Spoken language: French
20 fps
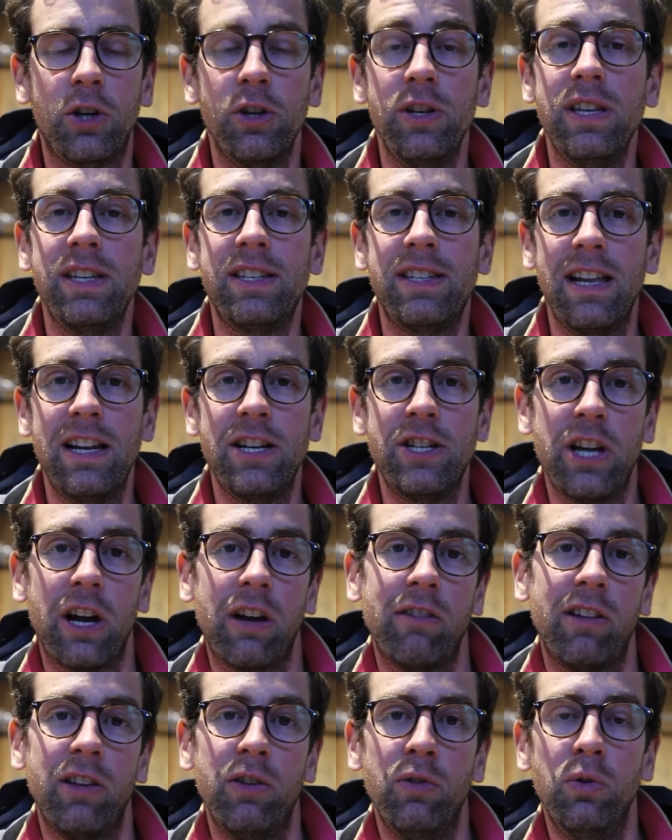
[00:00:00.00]
connaissaient le
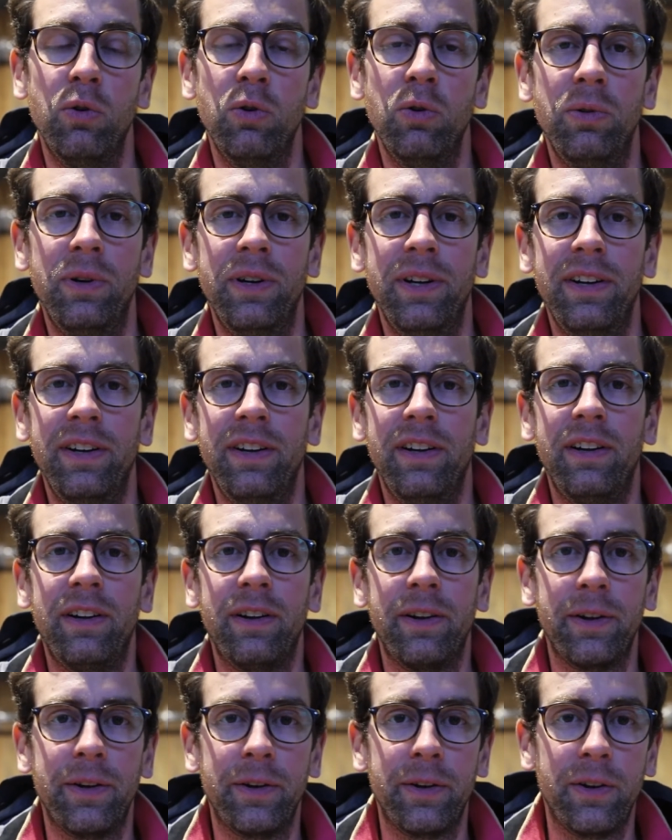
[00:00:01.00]
GR22,
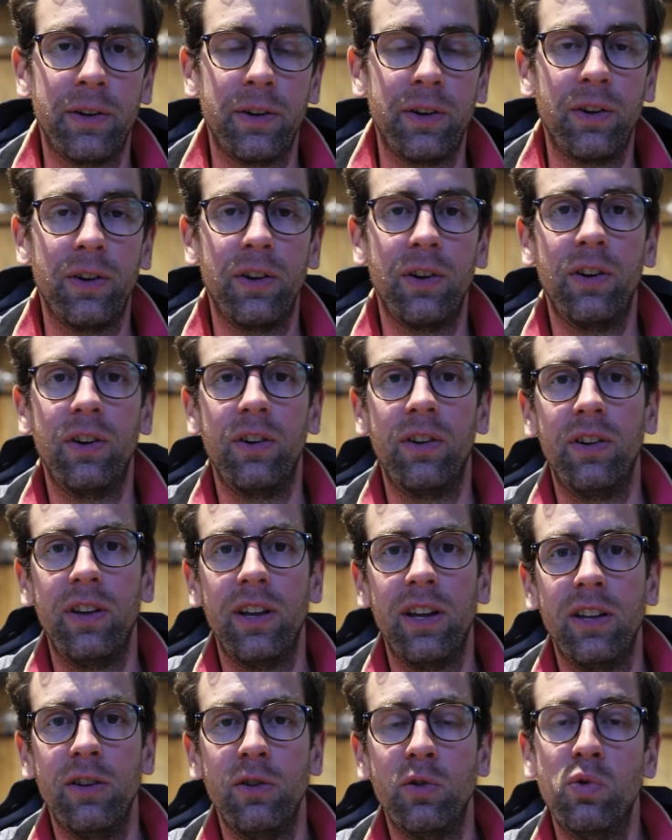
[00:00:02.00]
euh,
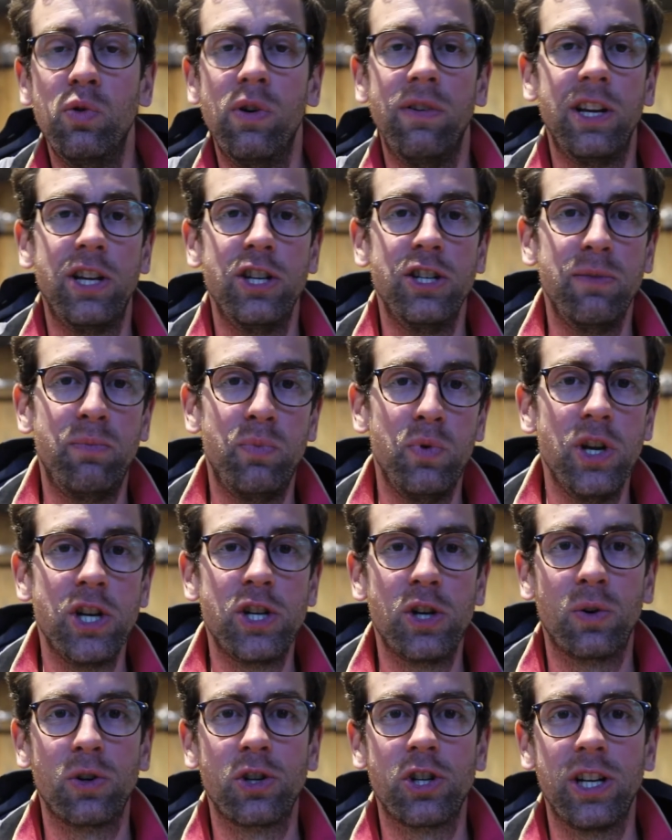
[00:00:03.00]
et du coup avec qui j'ai pu
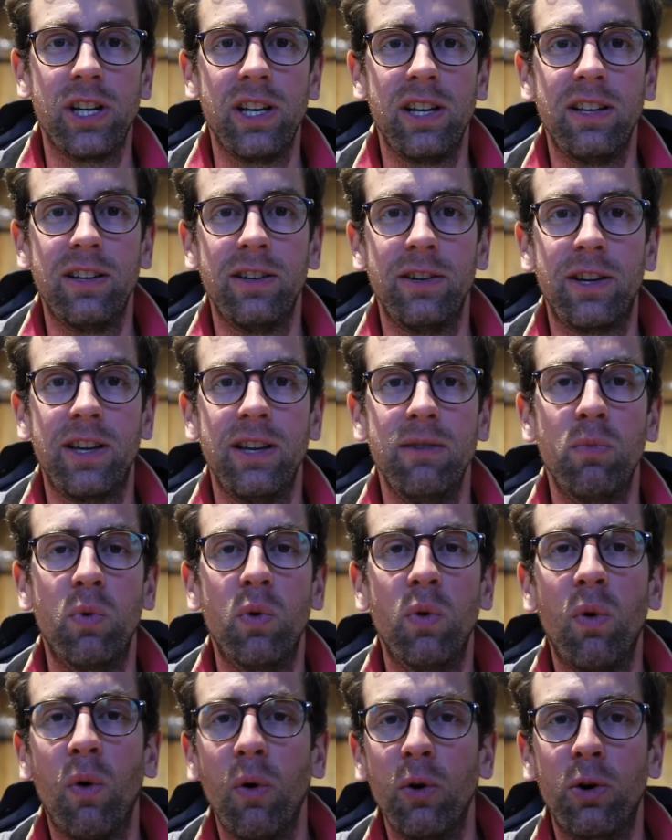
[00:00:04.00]
échanger, euh, qui
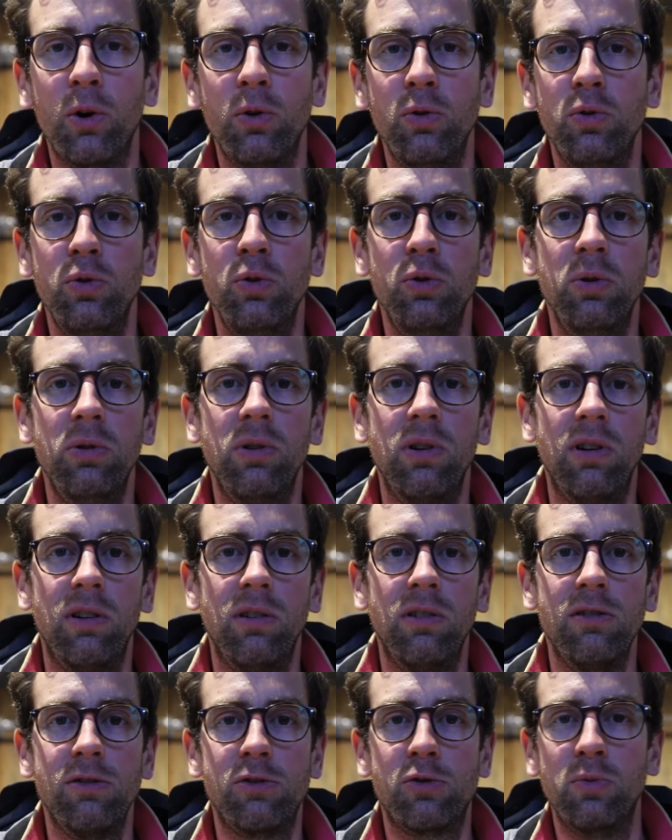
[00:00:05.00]
m'ont reconnu, euh,
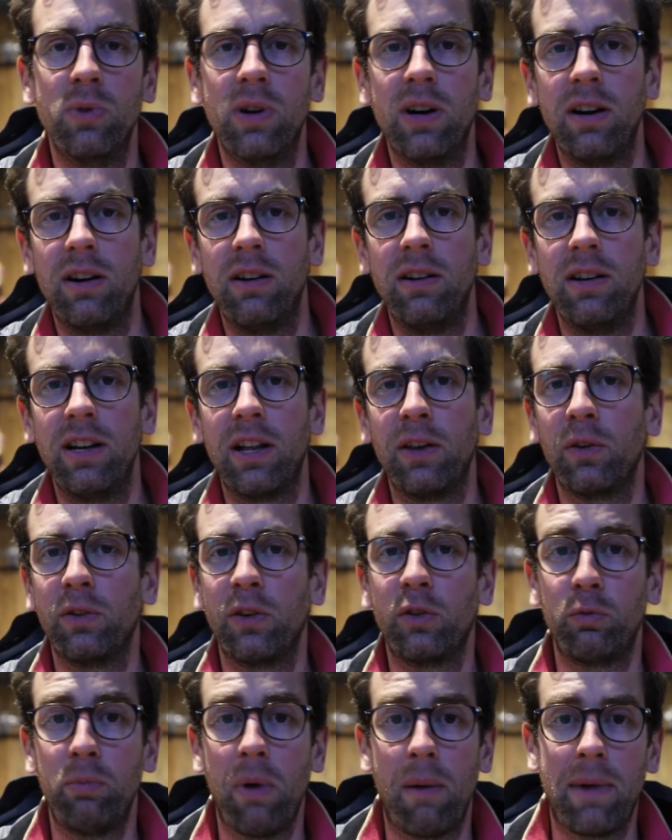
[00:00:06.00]
soit l'un dans
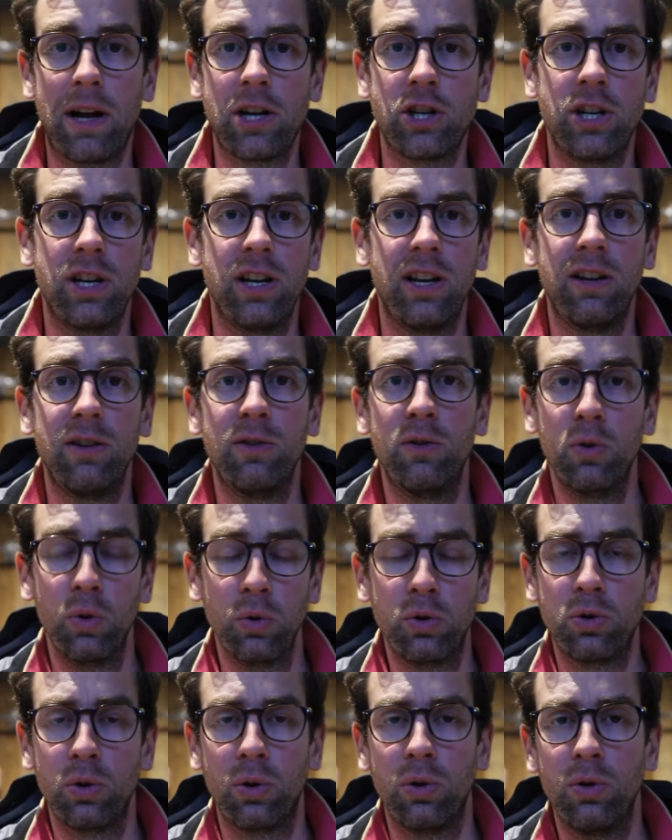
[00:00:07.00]
un supermarché,
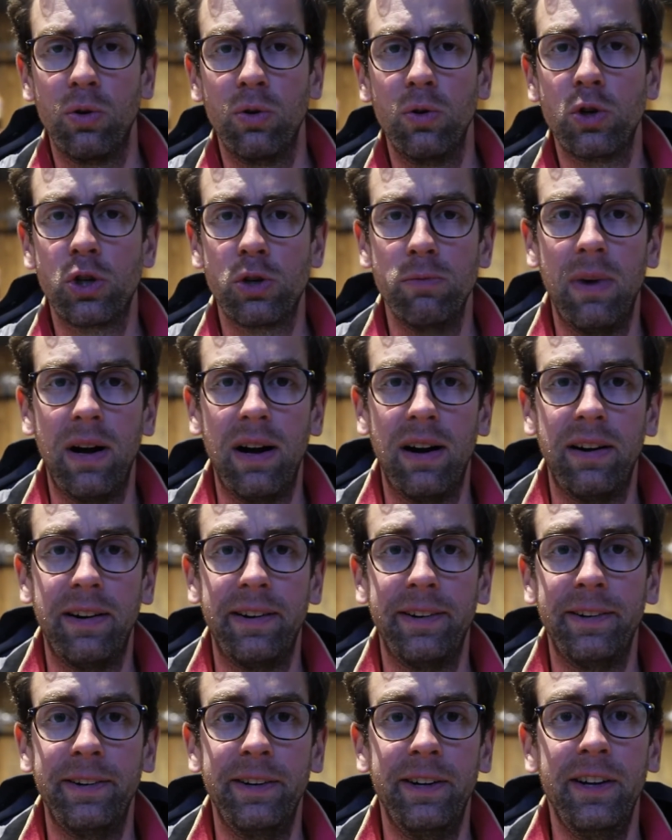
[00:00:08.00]
l'autre sur le,
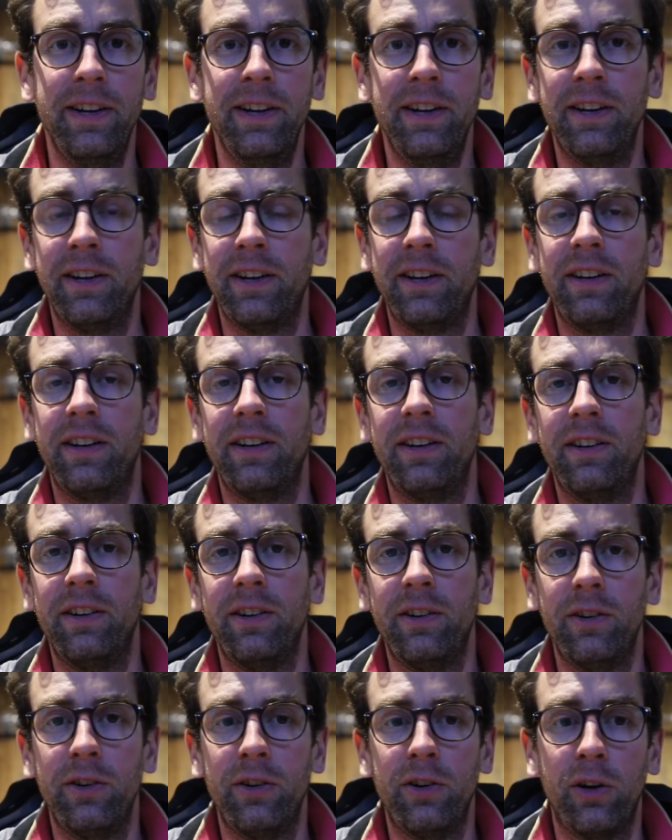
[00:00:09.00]
chemin,
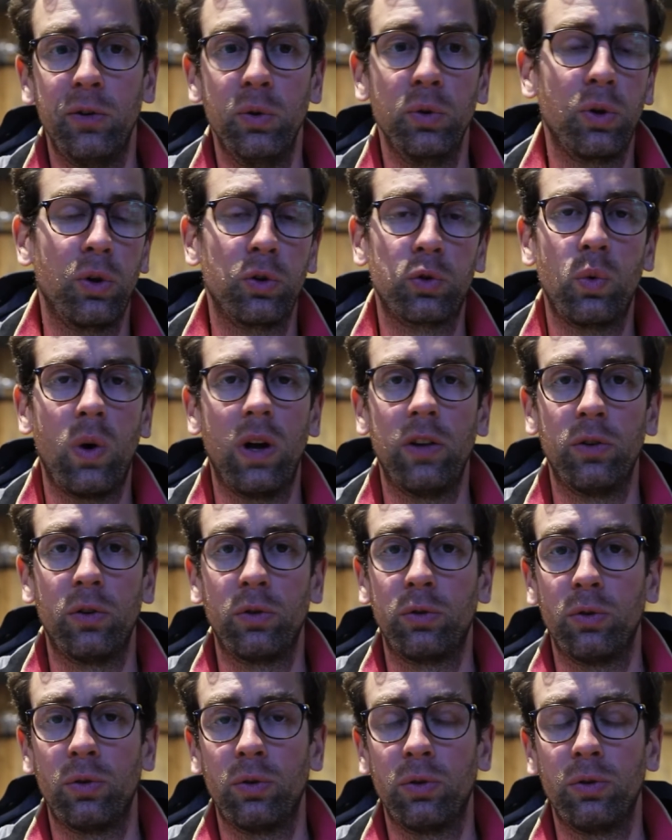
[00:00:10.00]
un autre en se croisant
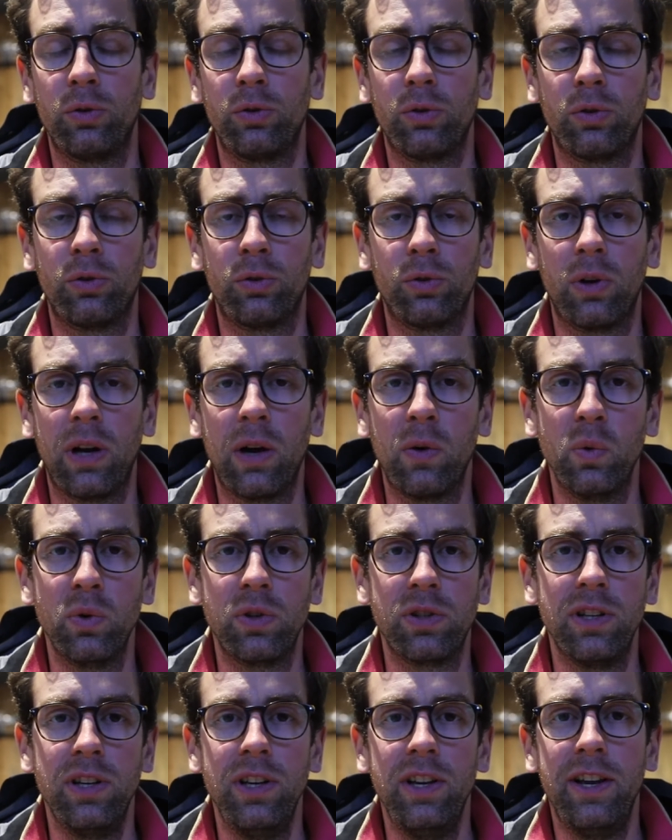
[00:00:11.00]
sur, la
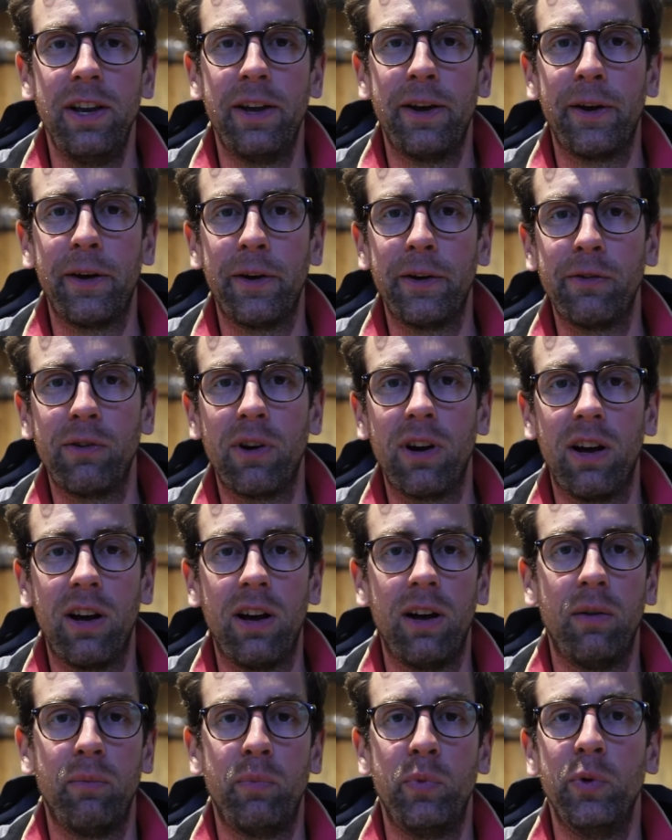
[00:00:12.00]
route. voilà,
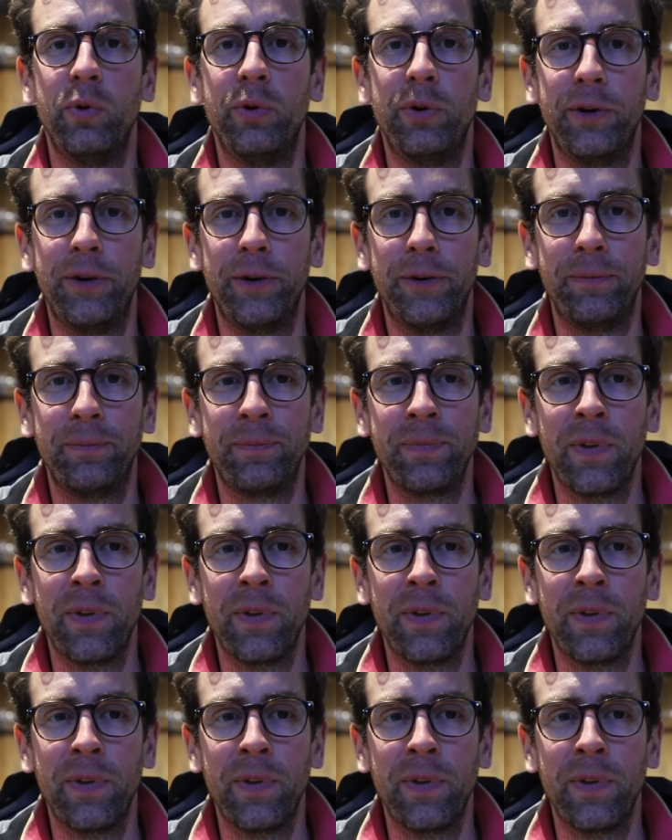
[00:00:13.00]
un peu... Euh,